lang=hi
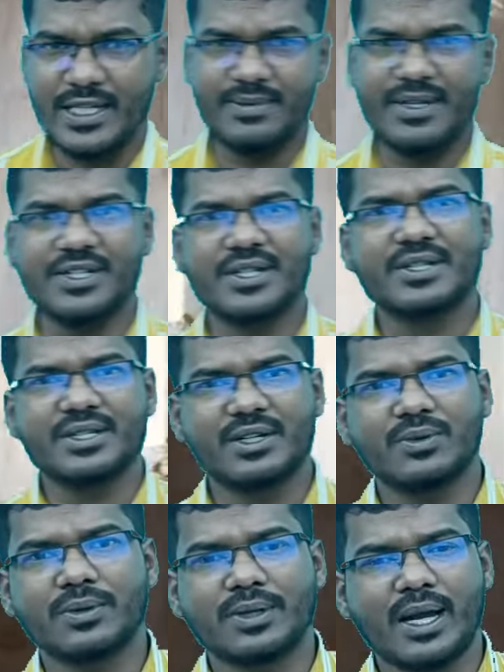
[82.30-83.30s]
एस्बेस्टस
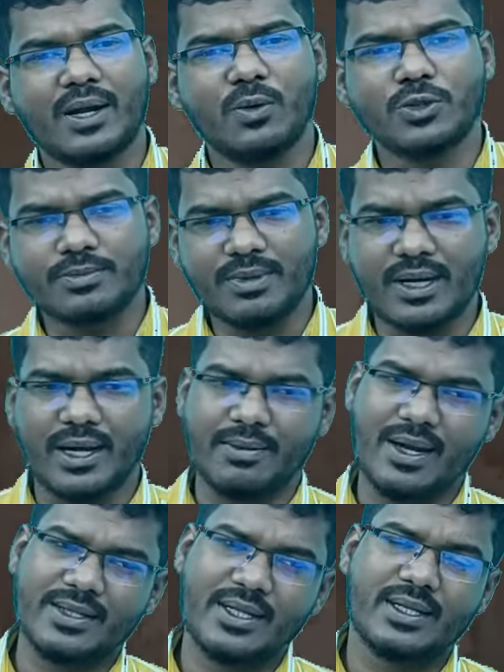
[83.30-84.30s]
सीट होता है उसमें
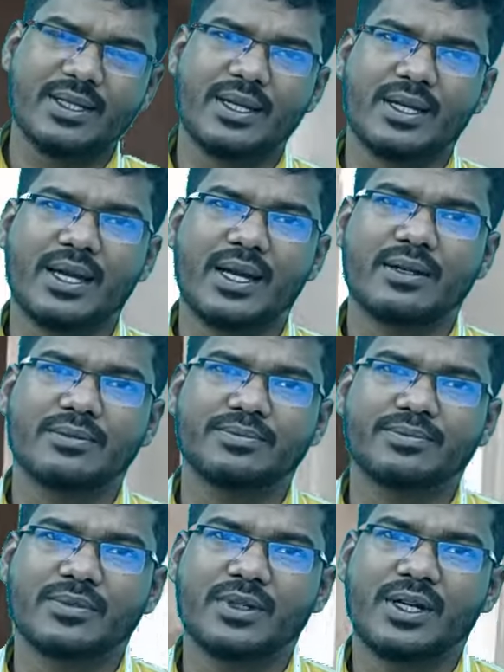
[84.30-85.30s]
करवा सकते हैं क्या
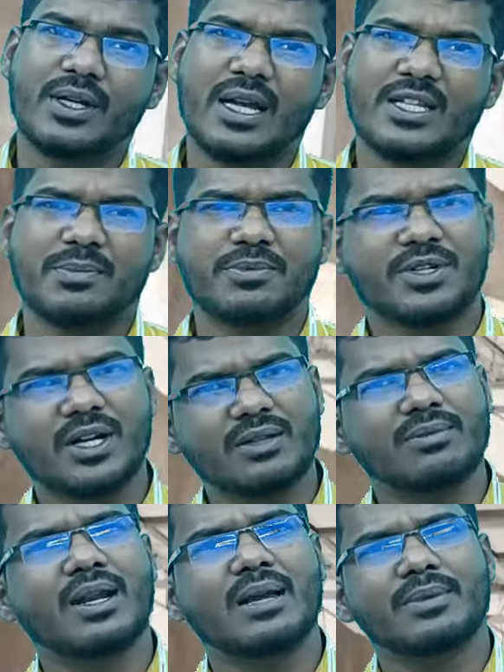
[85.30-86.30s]
या सिर्फ
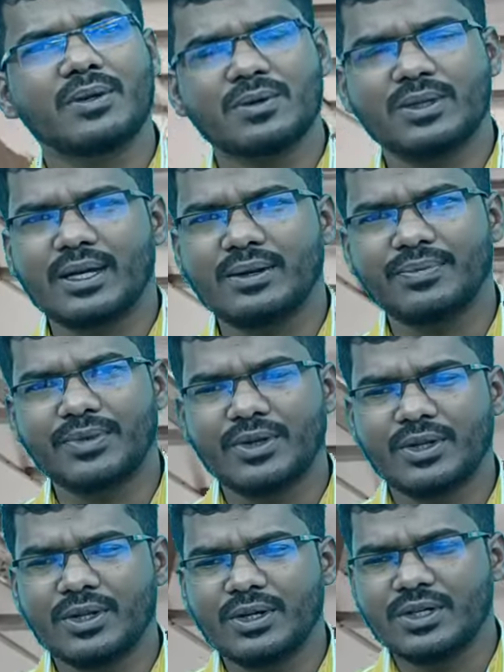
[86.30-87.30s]
छत वाला ही होता है
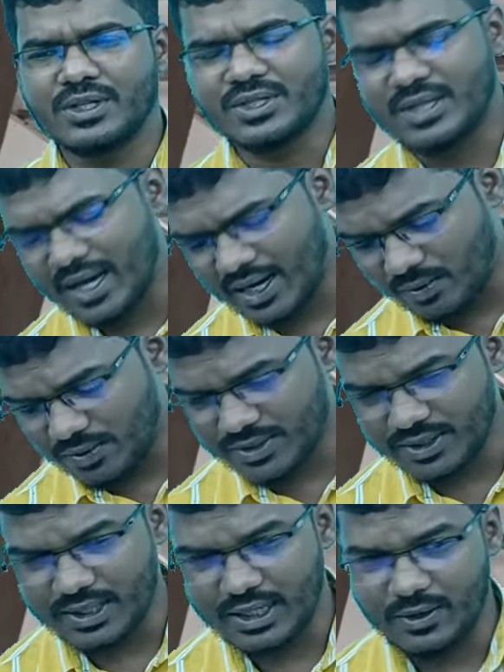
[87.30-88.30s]
सारा
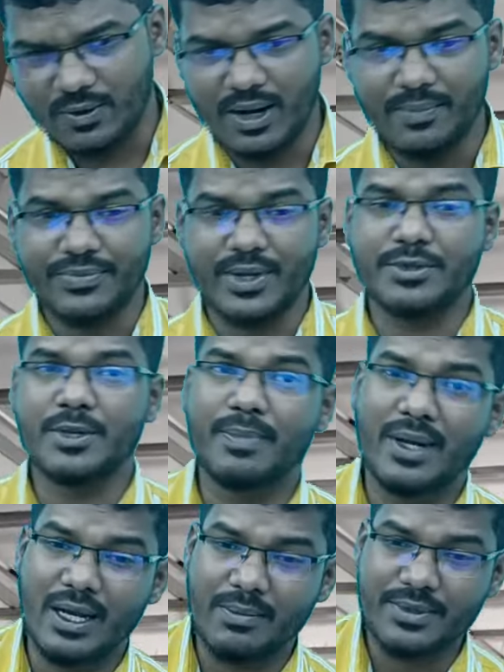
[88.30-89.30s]
क्वेश्चन क्लियर होगा सबसे
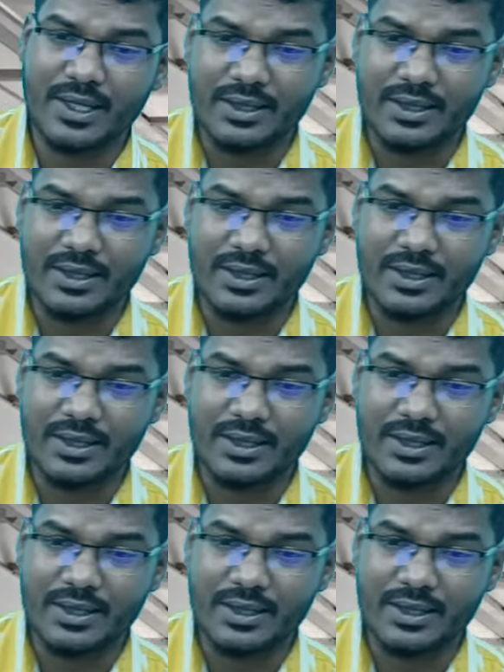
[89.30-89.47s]
पहले हम